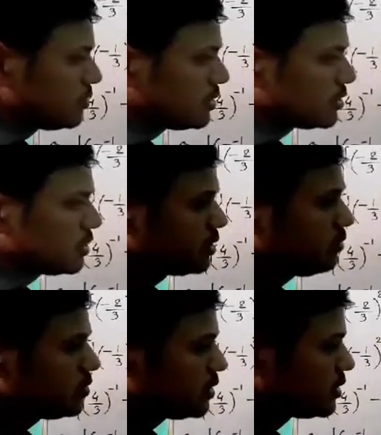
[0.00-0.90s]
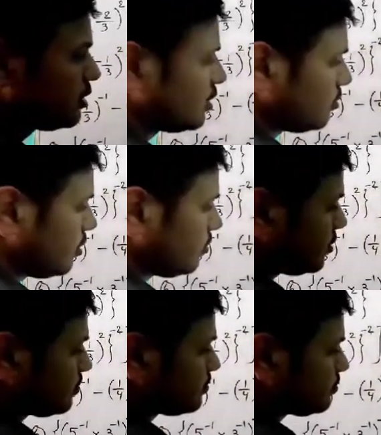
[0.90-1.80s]
नंबर सिक्स देखिए यहाँ पे सिक्स लिख रहा हूँ यहाँ पे
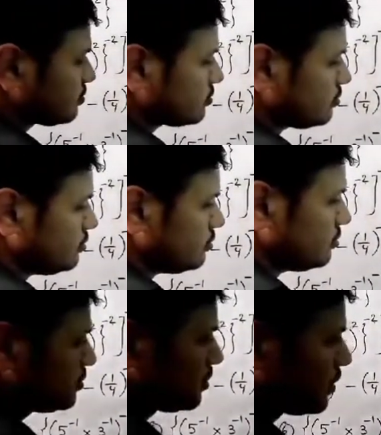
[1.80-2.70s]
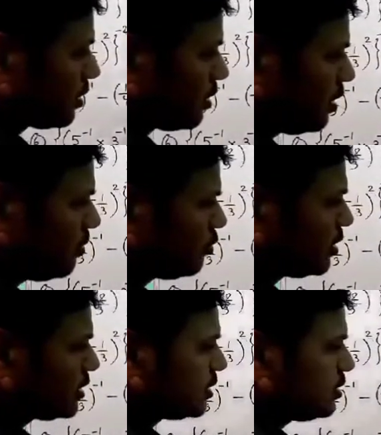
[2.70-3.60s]
ये भी बहुत ही
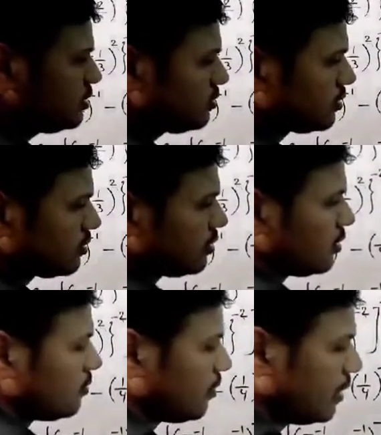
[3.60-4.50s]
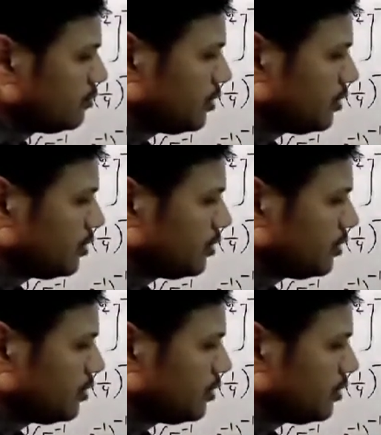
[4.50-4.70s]
आसान है फाइव